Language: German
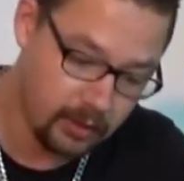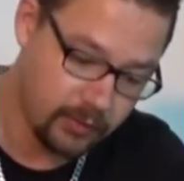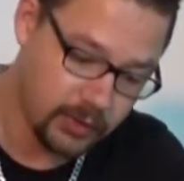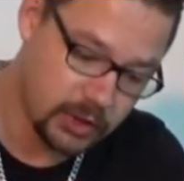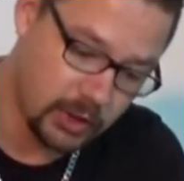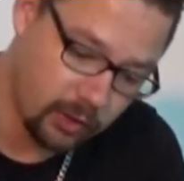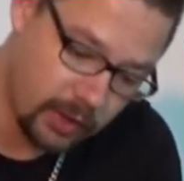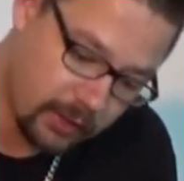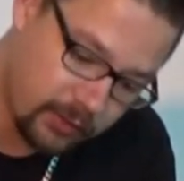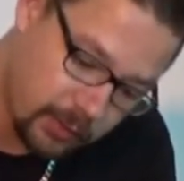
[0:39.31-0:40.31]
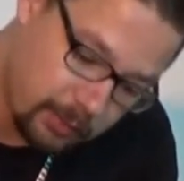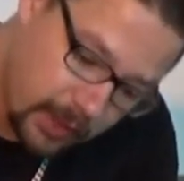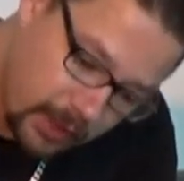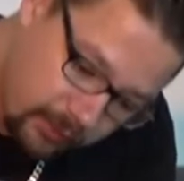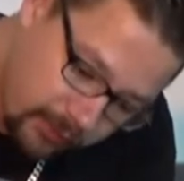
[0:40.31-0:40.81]
wir schauen einfach
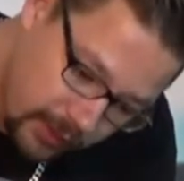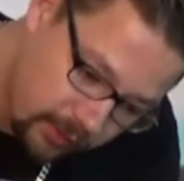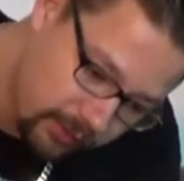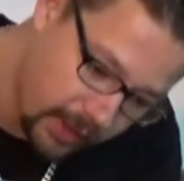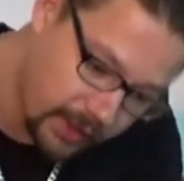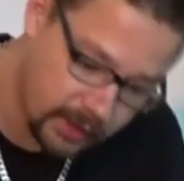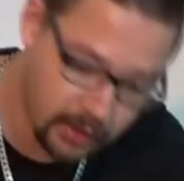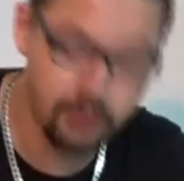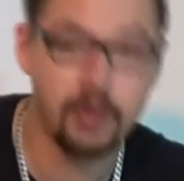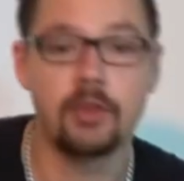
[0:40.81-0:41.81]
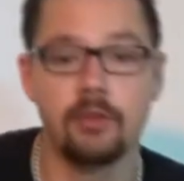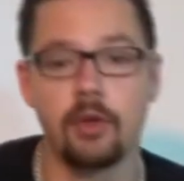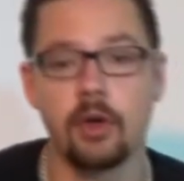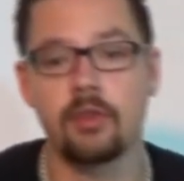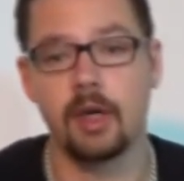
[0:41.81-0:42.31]
mal, wie das weitergeht, was die
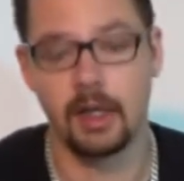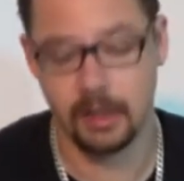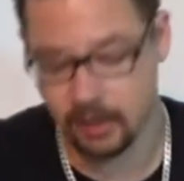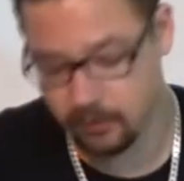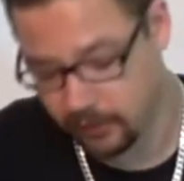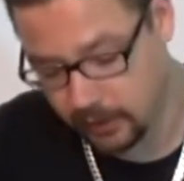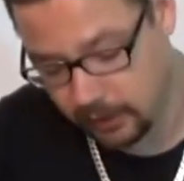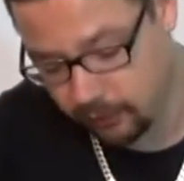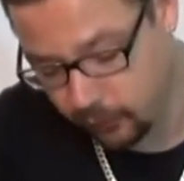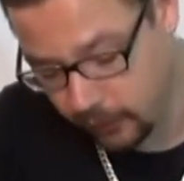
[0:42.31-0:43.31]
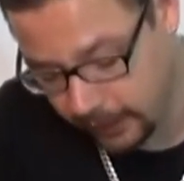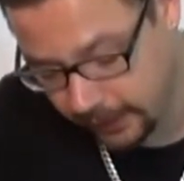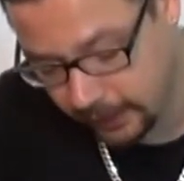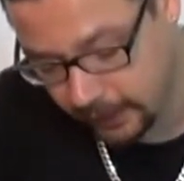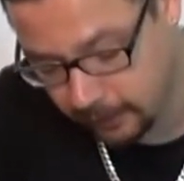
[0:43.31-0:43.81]
Vlogs angeht. Wenn ich Vorder
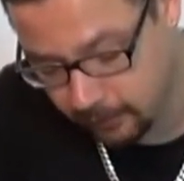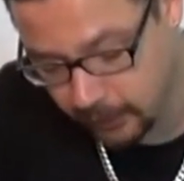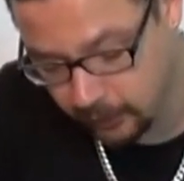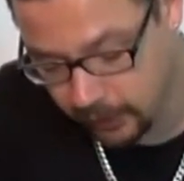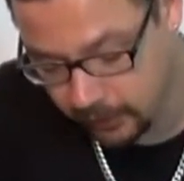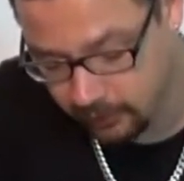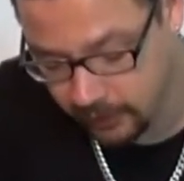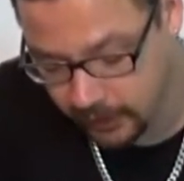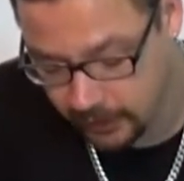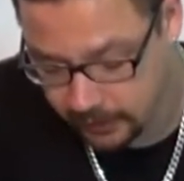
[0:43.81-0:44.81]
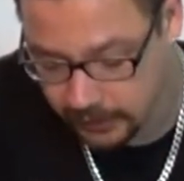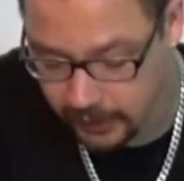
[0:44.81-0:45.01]
kriege, dann mache ich auch gerne weiter.